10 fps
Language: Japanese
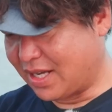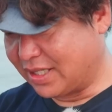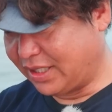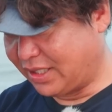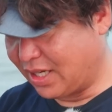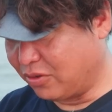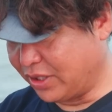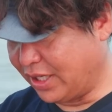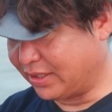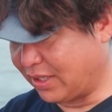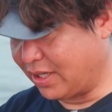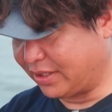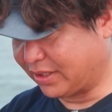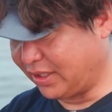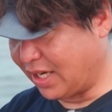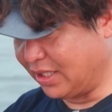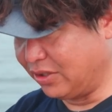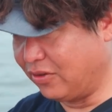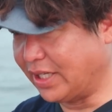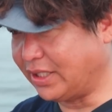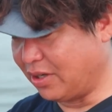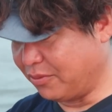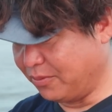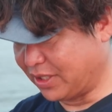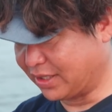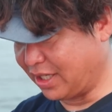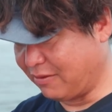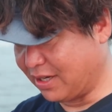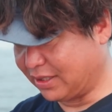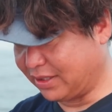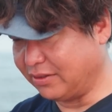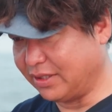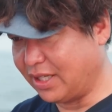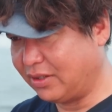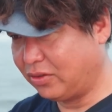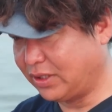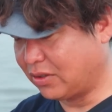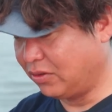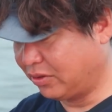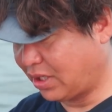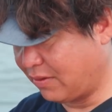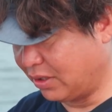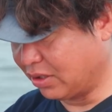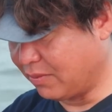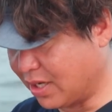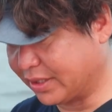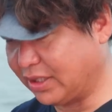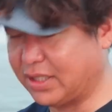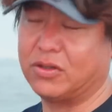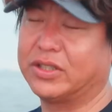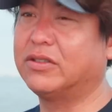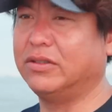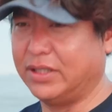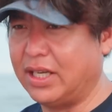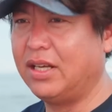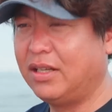赤金結構ねサワラ好きで反応がいいのはもう昔から分かってるんで特にねこの大阪湾とかも赤金結構効くんで